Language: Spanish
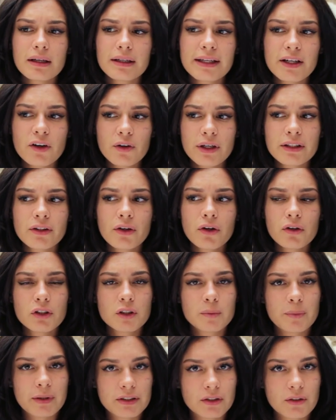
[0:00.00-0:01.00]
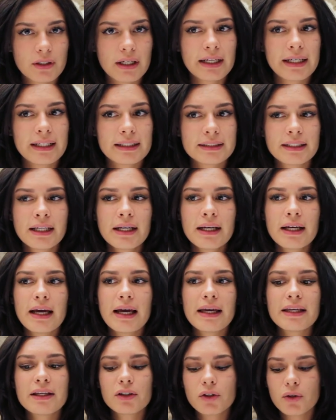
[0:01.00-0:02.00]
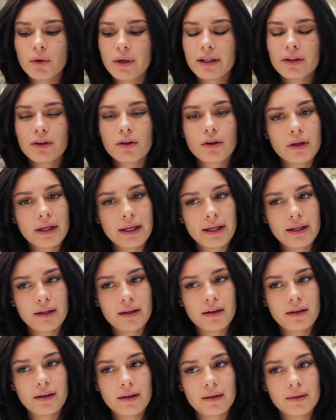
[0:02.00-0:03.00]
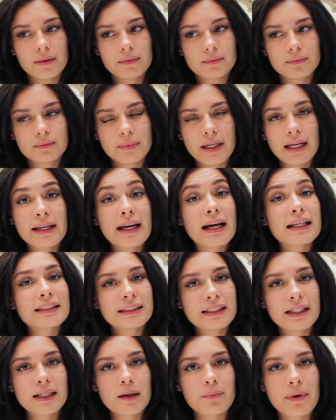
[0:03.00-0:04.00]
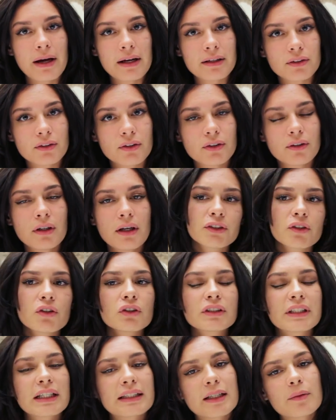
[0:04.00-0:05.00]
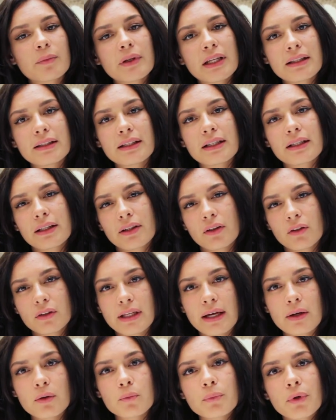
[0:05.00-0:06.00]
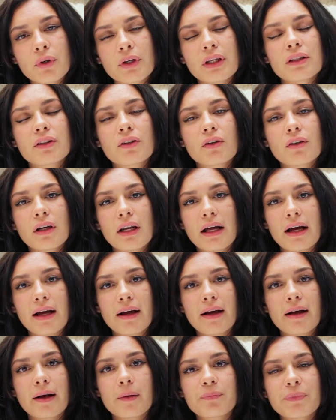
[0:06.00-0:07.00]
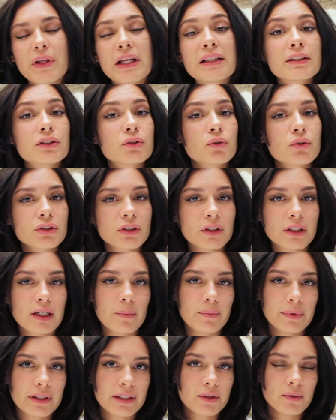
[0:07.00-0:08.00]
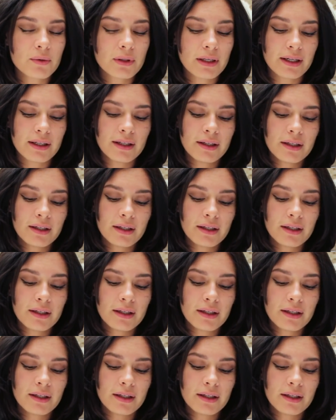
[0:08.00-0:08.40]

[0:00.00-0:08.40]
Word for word: Creo que todos los personajes, e incluido el, cast de reparto, son los que terminan de redondear un poquito el discurso de la película.